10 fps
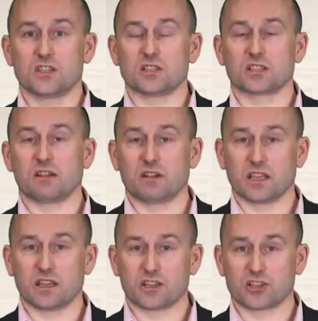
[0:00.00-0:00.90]

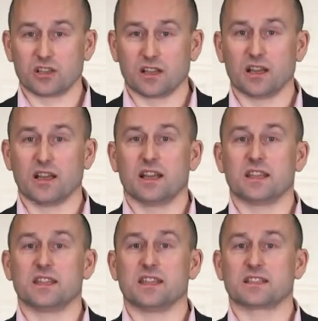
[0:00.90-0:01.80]
Чехословакия решила
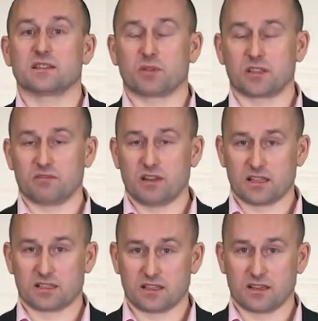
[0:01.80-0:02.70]
не
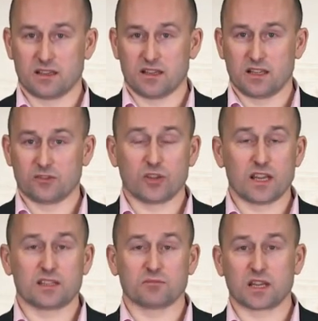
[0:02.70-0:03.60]
сопротивляться. Но
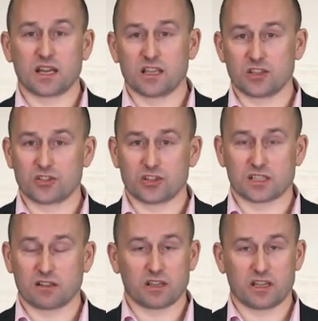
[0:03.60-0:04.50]
на этом трагедия
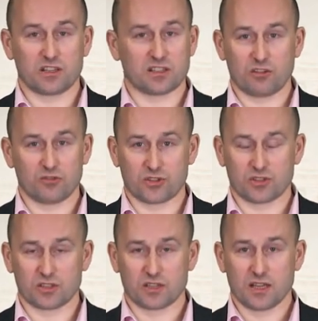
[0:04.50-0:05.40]
Чехословакии не
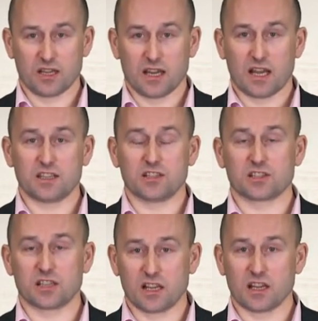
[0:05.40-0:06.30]
закончилась. Они
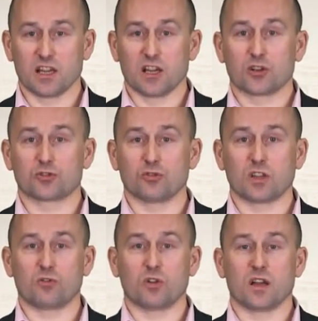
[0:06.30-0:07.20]
не знали, что
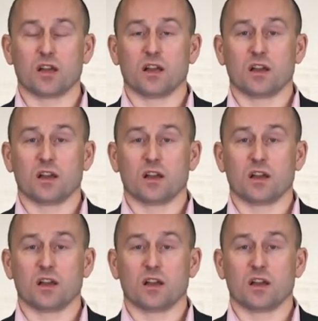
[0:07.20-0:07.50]
такое